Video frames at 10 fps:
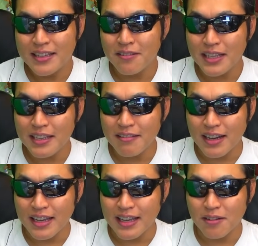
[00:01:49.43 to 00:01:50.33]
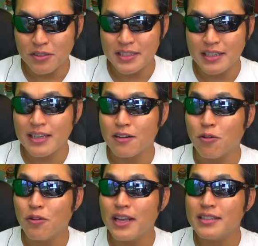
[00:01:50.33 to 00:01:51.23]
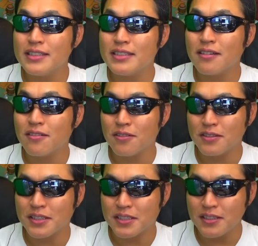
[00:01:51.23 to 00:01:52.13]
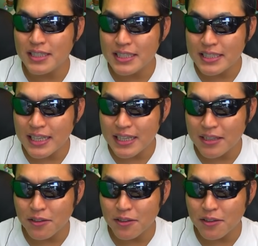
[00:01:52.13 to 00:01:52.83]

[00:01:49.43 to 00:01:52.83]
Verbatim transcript: 基本的には、えー、こちらにあるオレンジ色のこの追跡